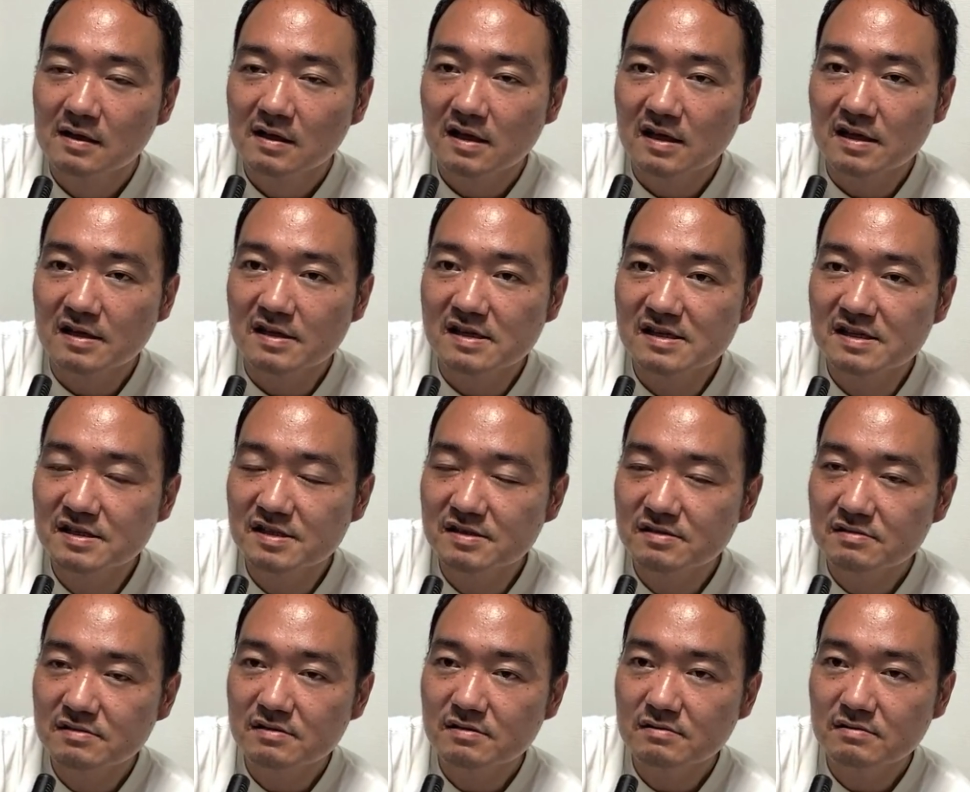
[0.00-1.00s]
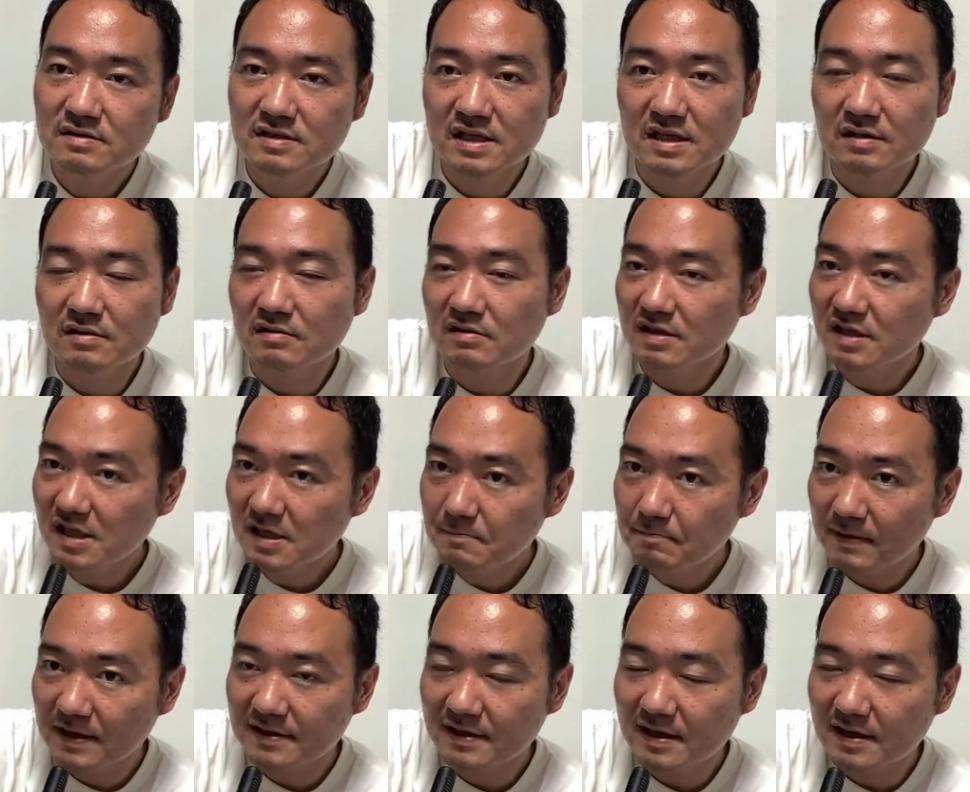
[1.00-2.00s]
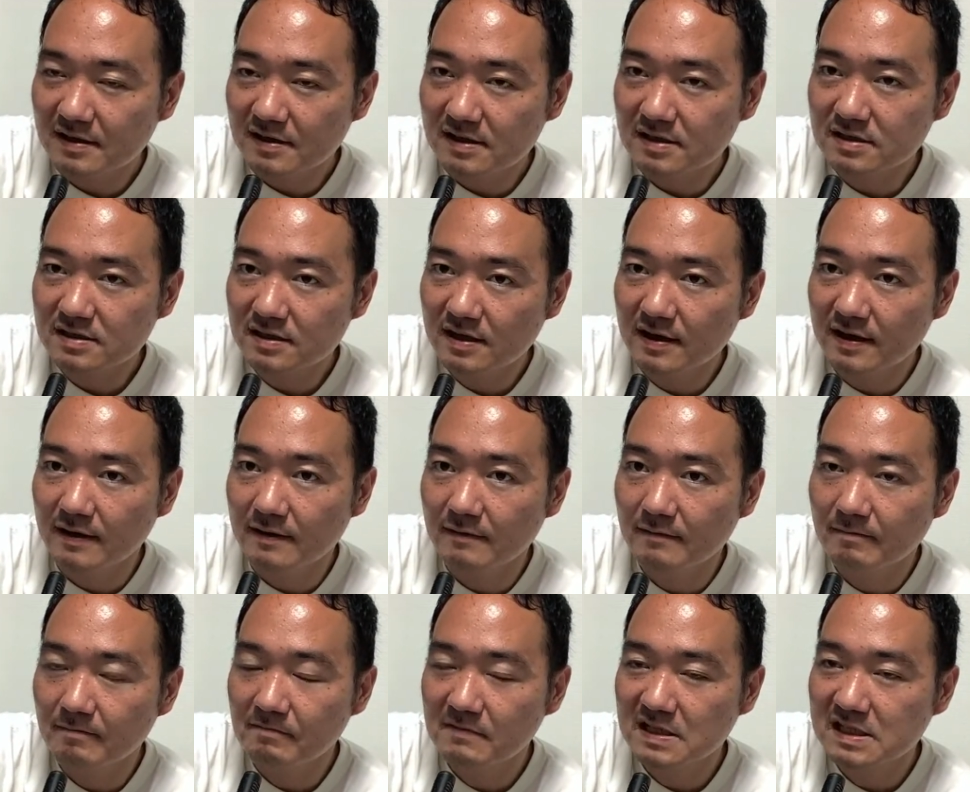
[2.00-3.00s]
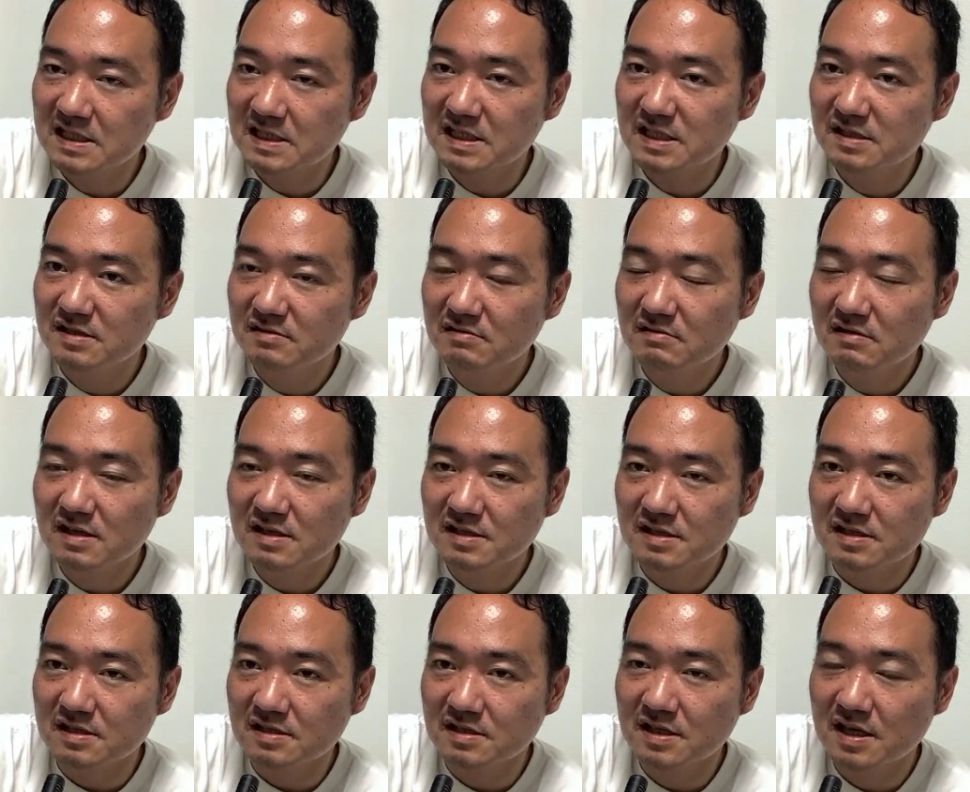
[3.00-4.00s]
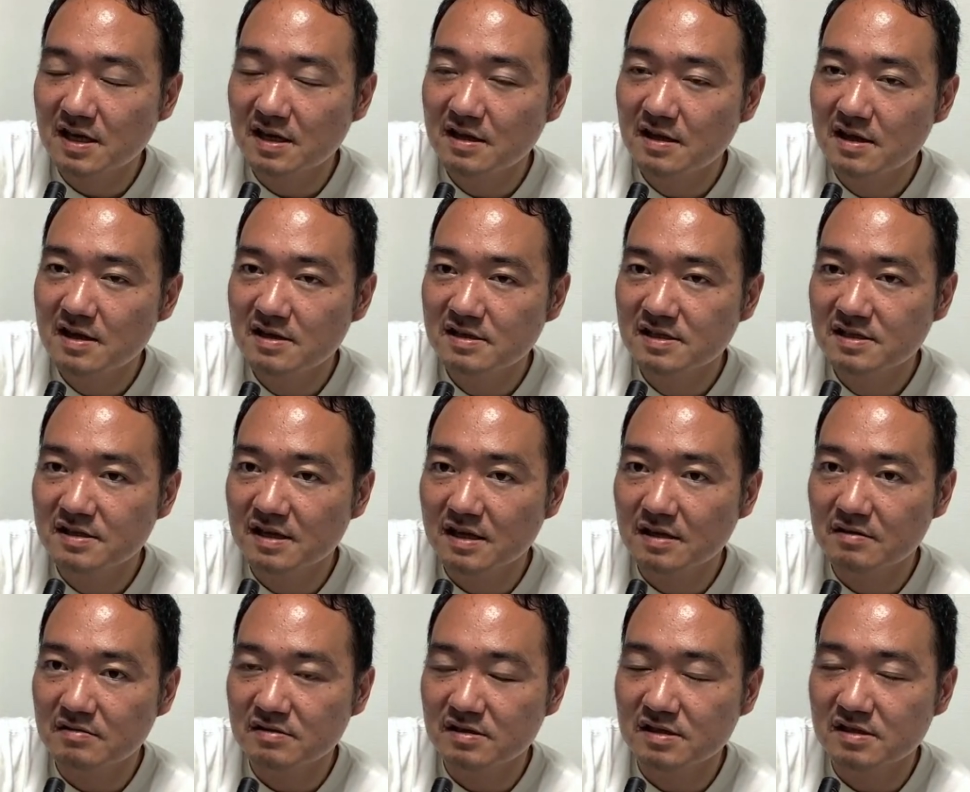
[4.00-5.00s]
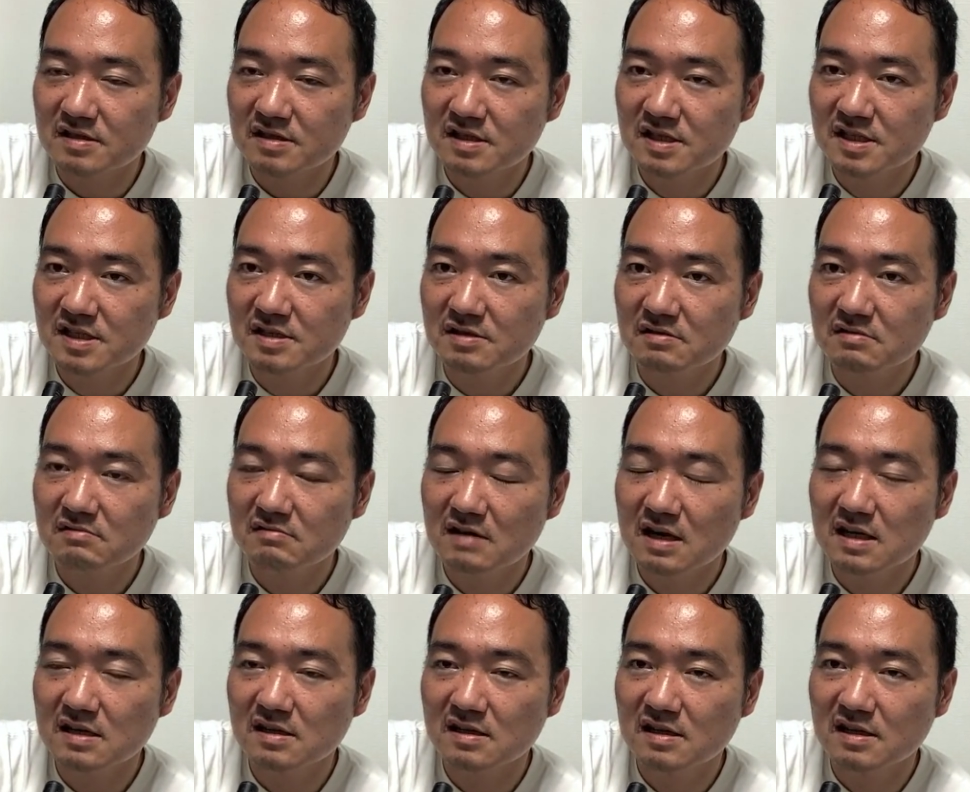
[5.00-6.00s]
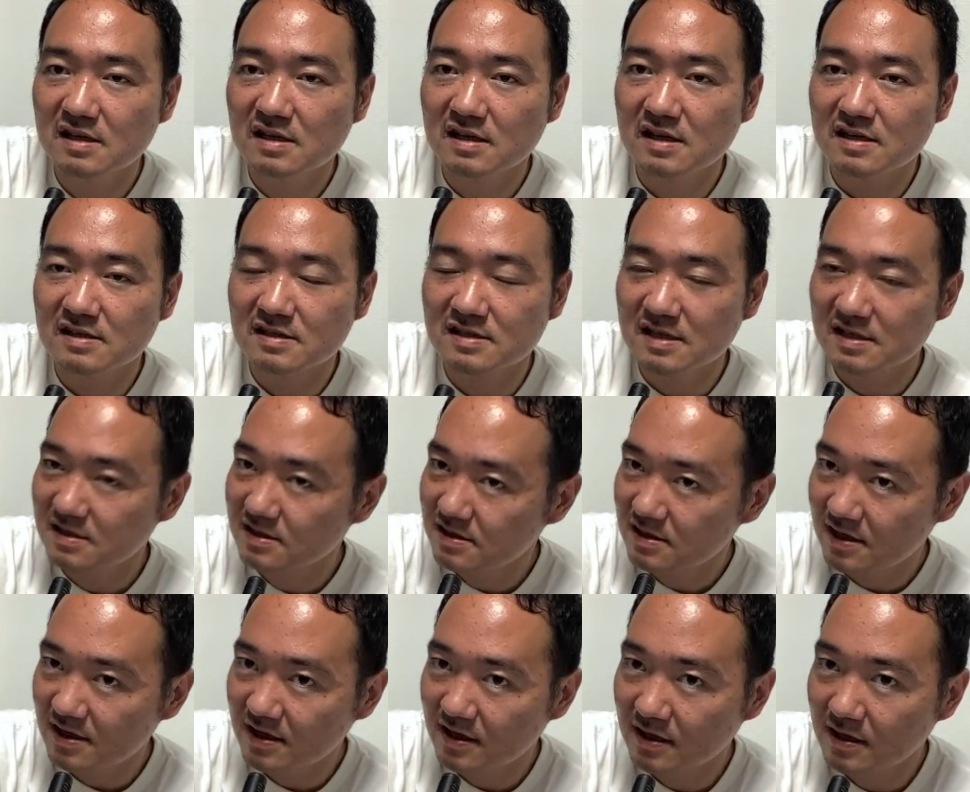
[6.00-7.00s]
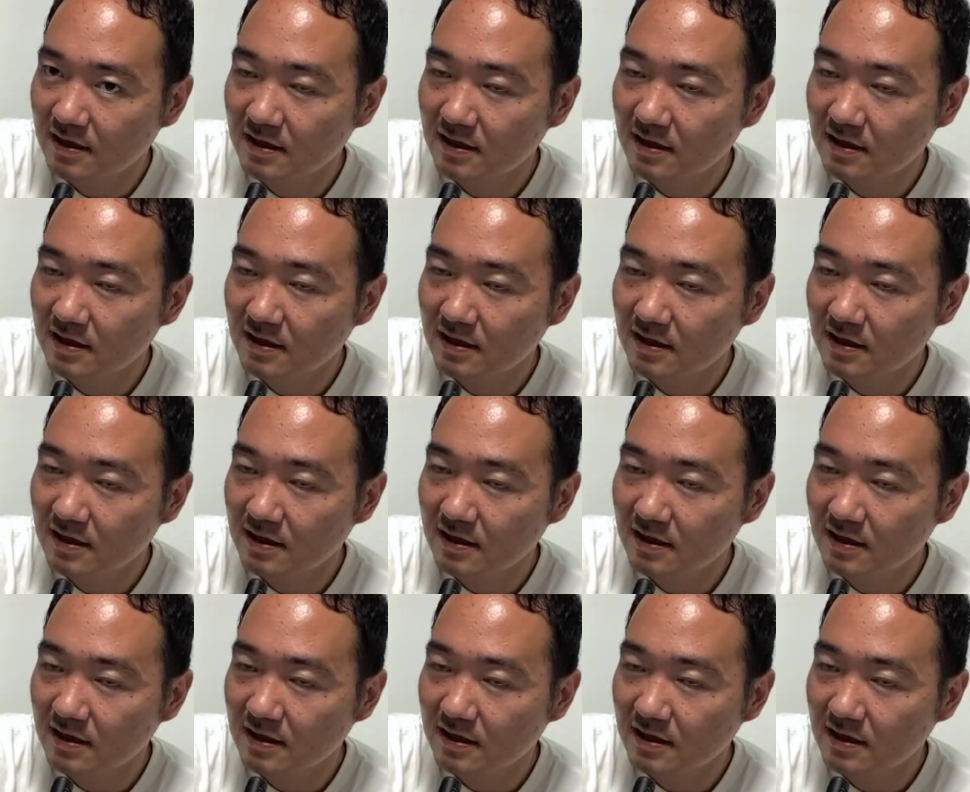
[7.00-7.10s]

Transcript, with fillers: 二重行政のいいパターンですね静岡市政令指定都市市長はリニア賛成、